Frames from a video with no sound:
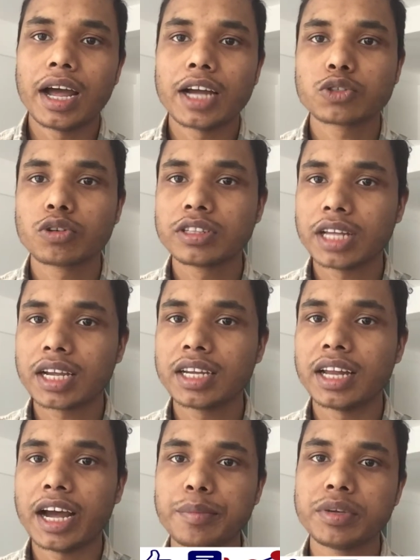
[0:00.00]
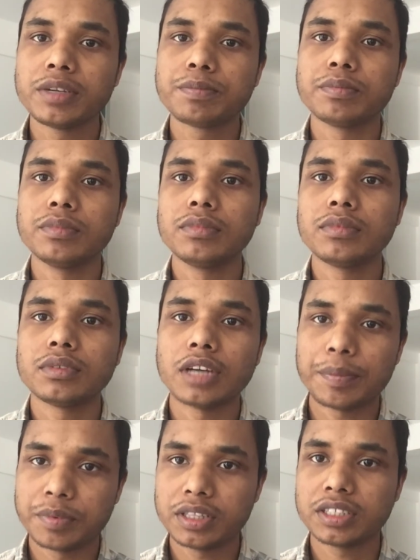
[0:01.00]
আসলে দেখেন আমি
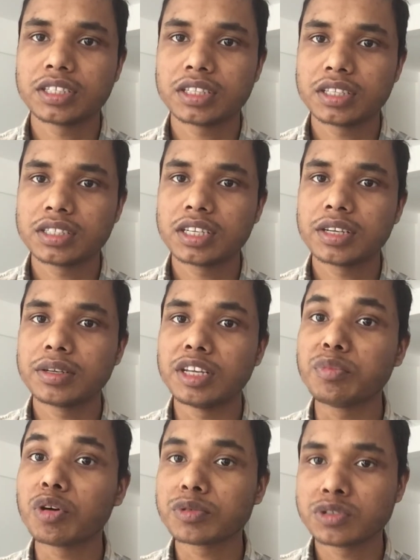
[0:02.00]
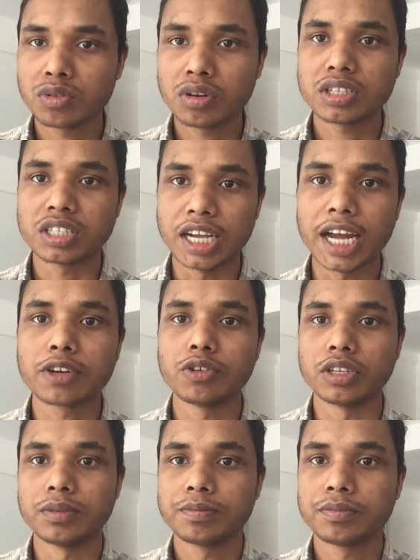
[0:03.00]
আপনাদের সাথে যে ইনফরমেশনগুলো শেয়ার করি